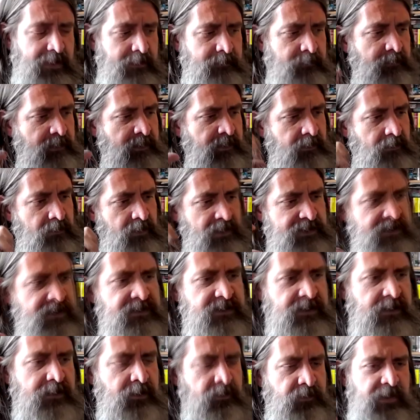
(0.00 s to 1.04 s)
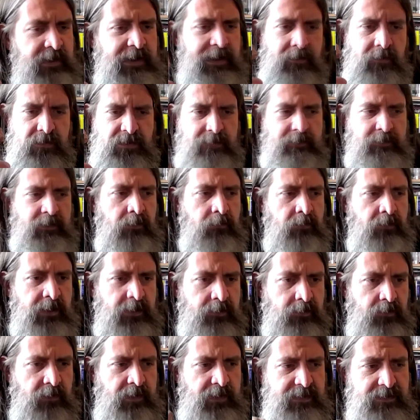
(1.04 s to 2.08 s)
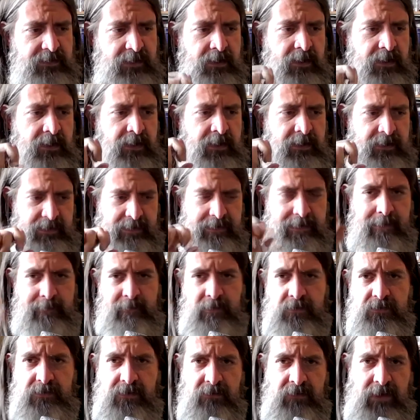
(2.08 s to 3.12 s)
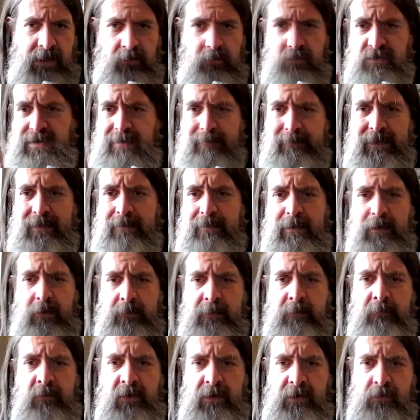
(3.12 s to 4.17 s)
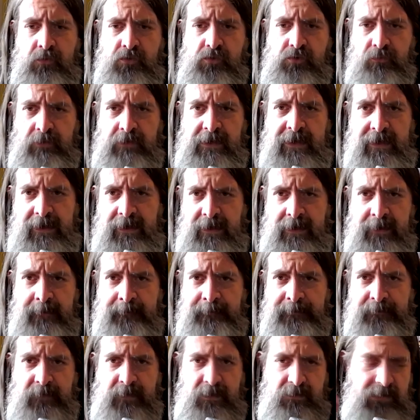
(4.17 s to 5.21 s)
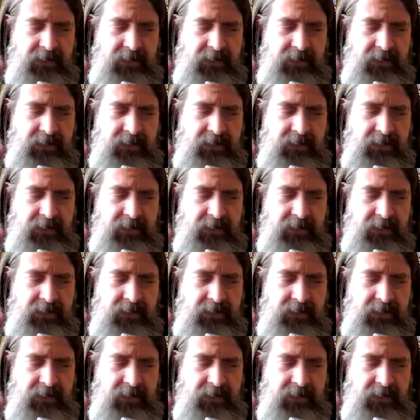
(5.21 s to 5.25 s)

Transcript: ¿eh? A mí me dio la sensación de que no se van a unir todas y también os digo una cosa, me daba lo mismo que no se unieran, ¿eh?